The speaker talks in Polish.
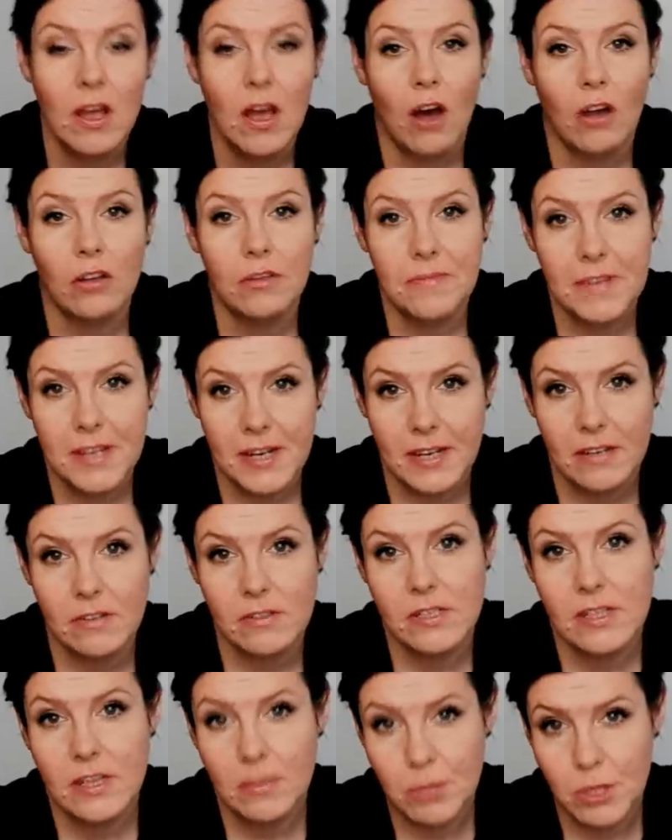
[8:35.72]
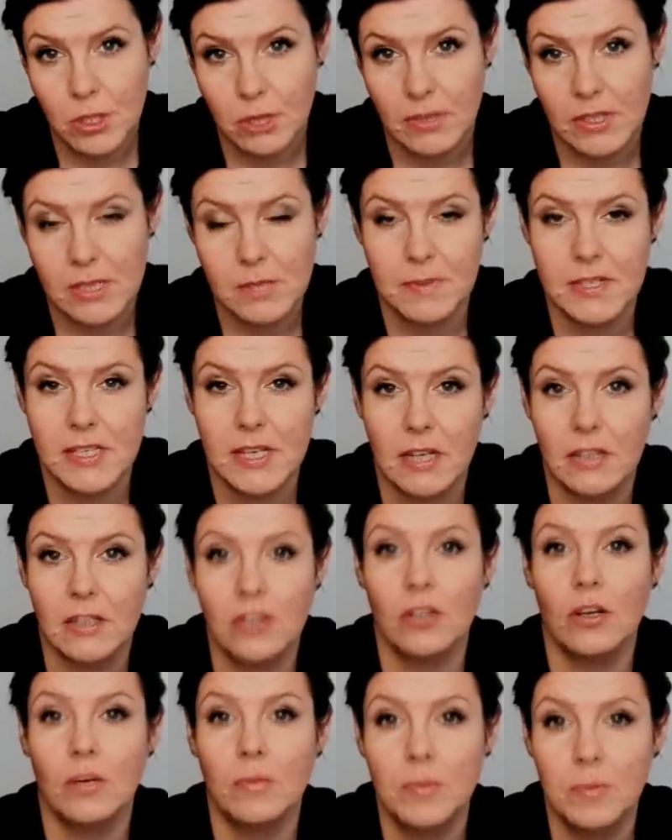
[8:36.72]
otwierając na przykład specjalne
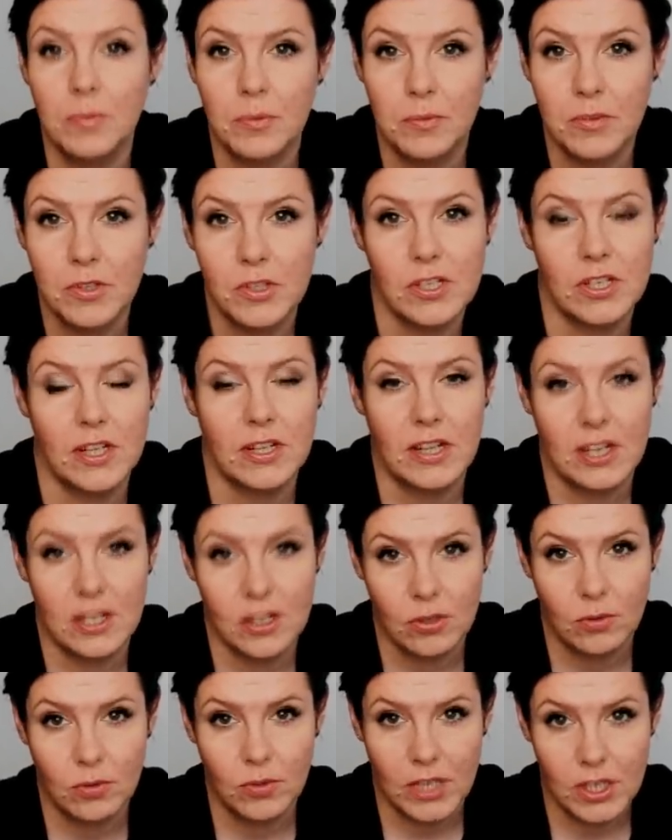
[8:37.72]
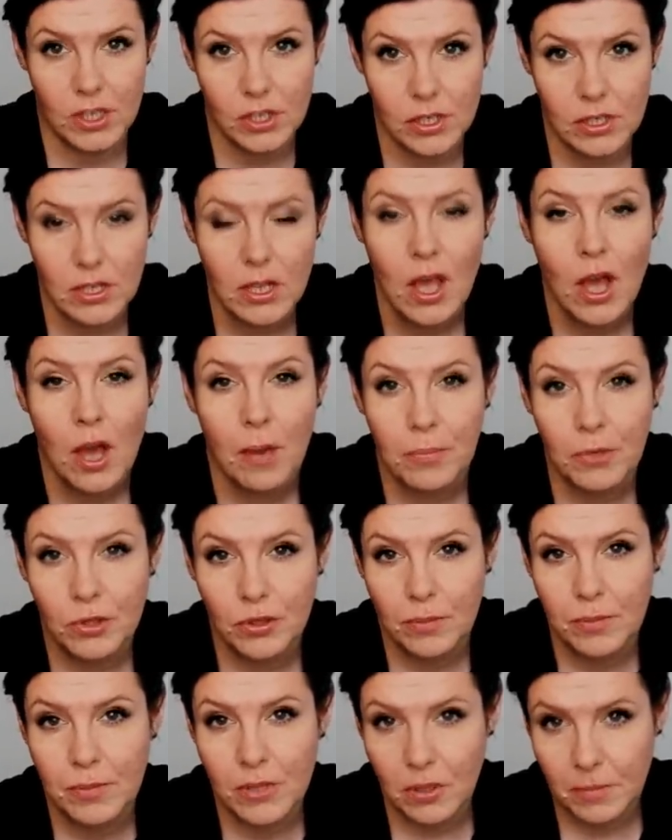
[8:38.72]
domy publiczne dla żołnierzy, po
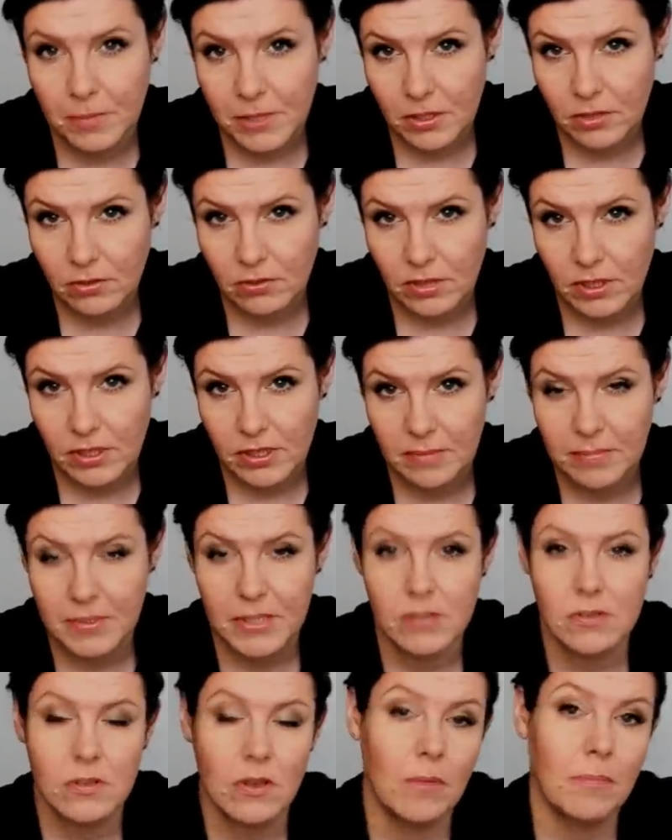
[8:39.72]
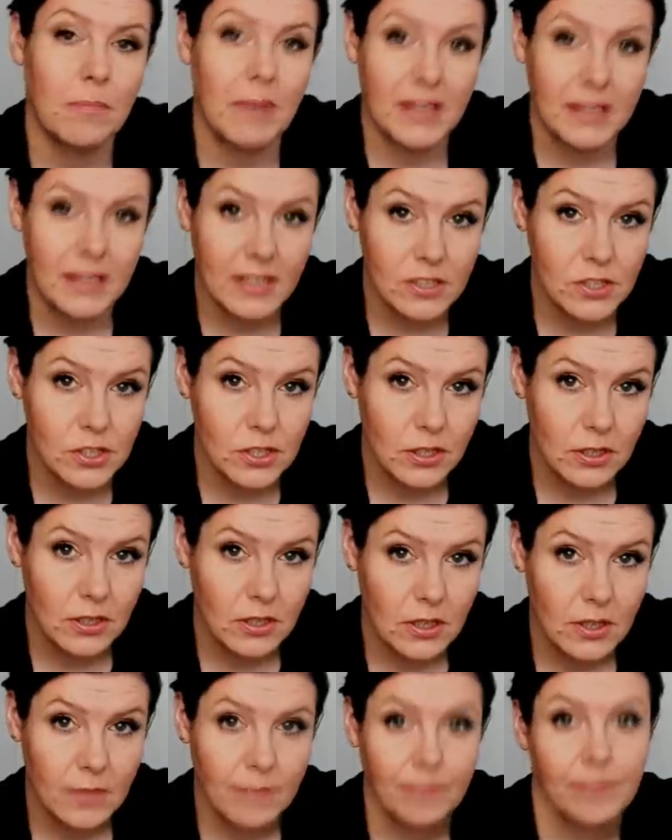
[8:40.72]
to, by kobiety, które tam pracują, badać,
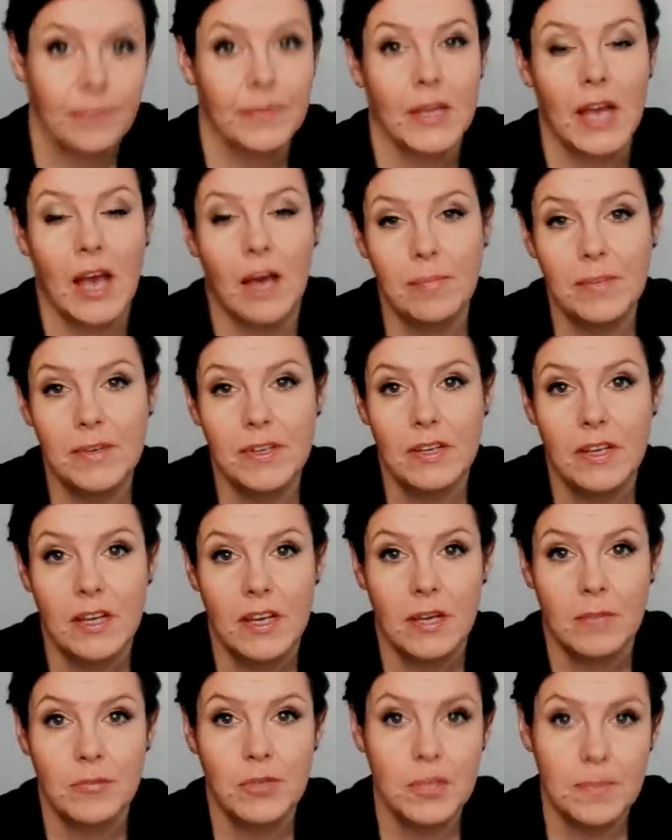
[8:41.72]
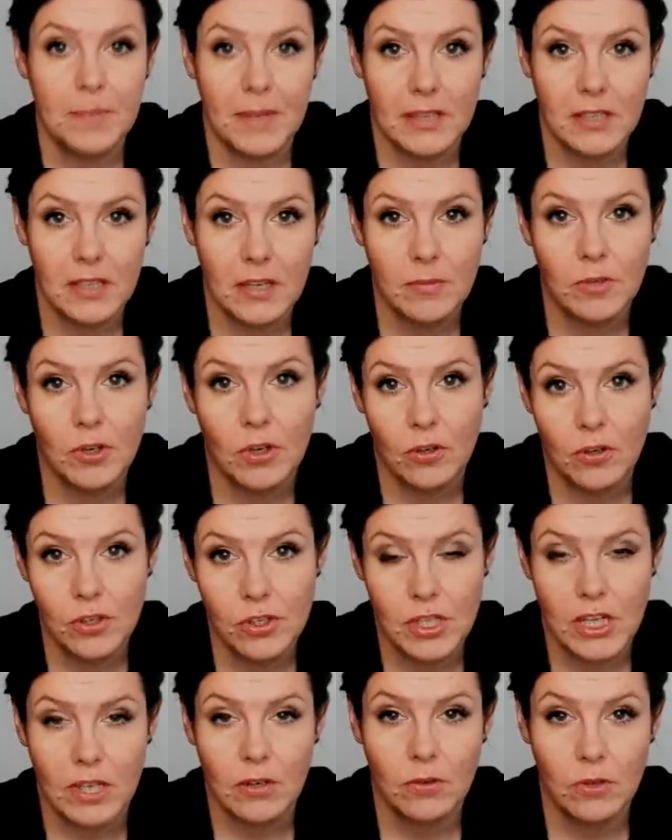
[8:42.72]
aby przypadkiem kogoś
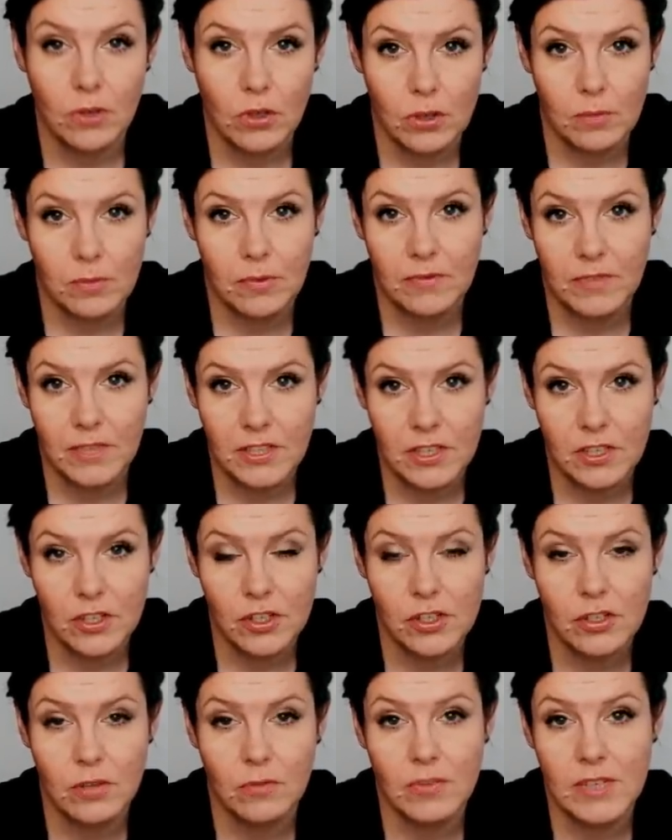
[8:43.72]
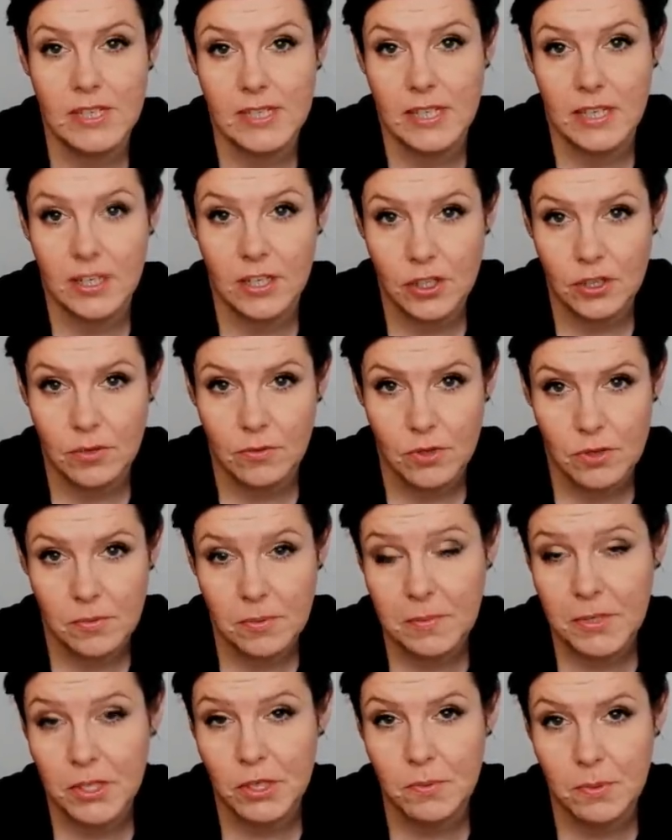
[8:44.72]
taką chorobą weneryczną nie zaraziły, żeby
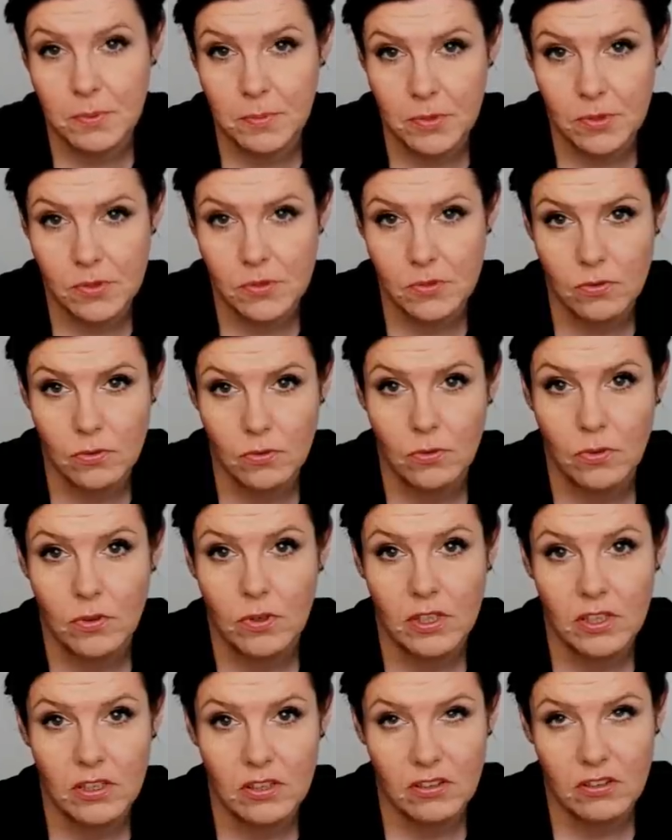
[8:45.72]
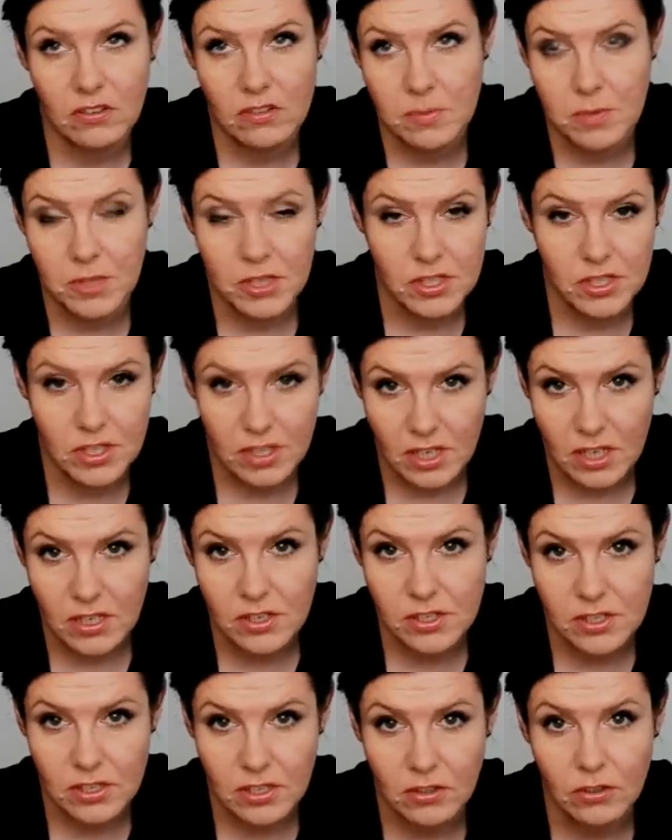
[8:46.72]
mieć po prostu rozprzestrzenianie
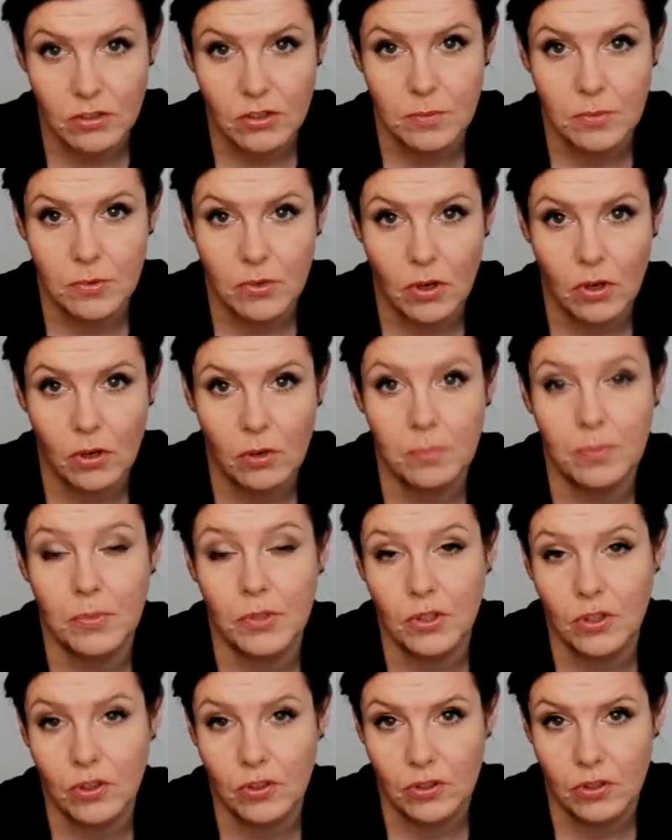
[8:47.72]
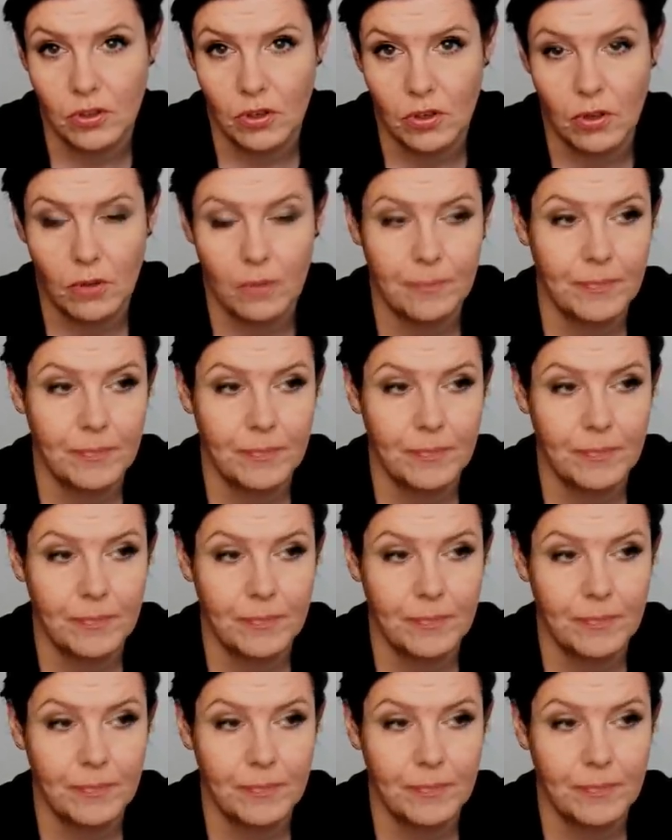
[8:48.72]
się tego typu chorób pod kontrolą.